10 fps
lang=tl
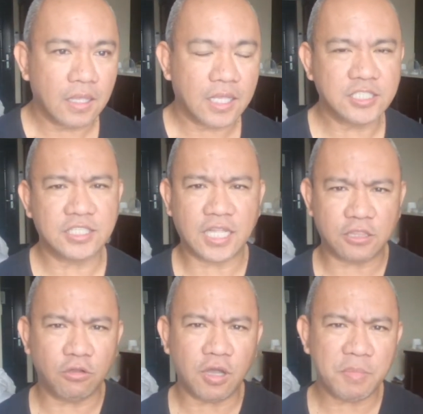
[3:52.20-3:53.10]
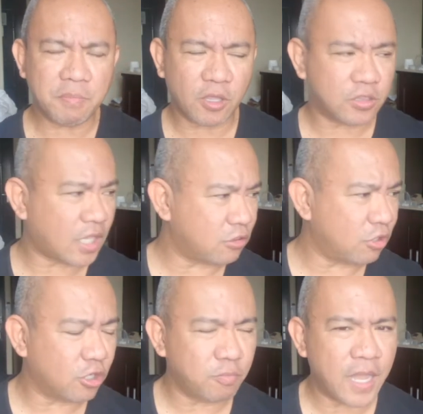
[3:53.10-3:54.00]
kasi tatlo kami er,
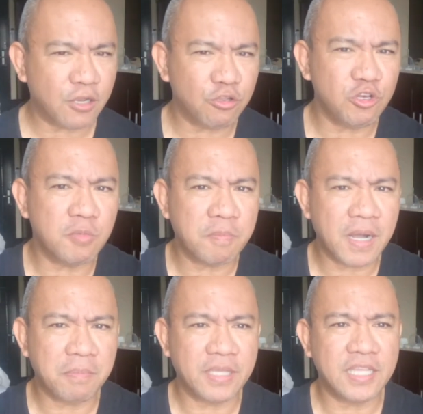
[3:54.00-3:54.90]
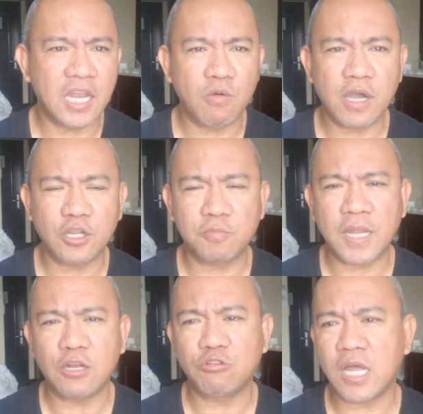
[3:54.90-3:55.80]
tatlong eroplano yung lumapag, may dalawang
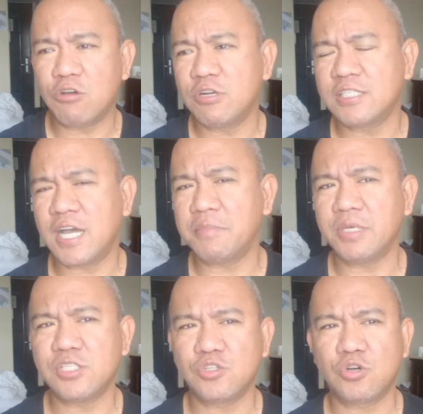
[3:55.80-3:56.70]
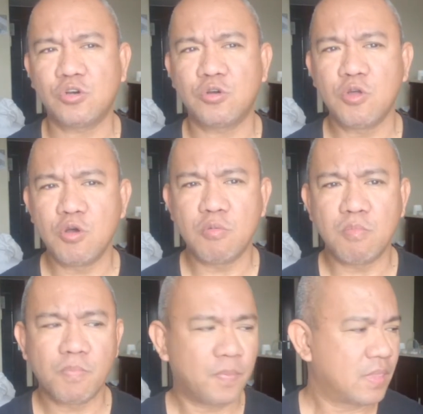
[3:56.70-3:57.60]
eroplanong nauna sa amin. So
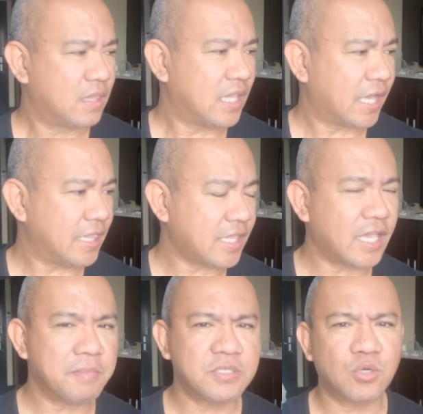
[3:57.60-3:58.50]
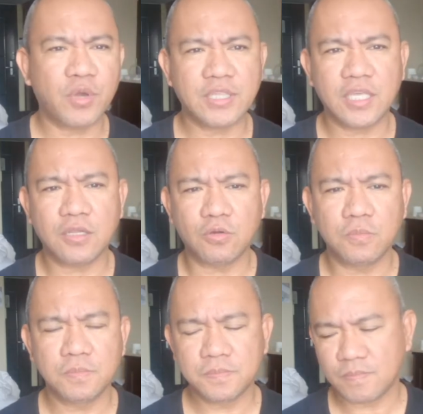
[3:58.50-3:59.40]
naghintay kami sa waiting
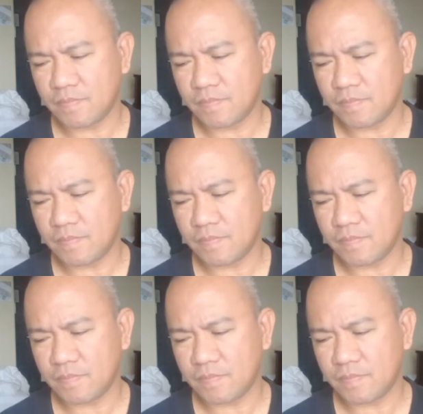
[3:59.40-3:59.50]
room.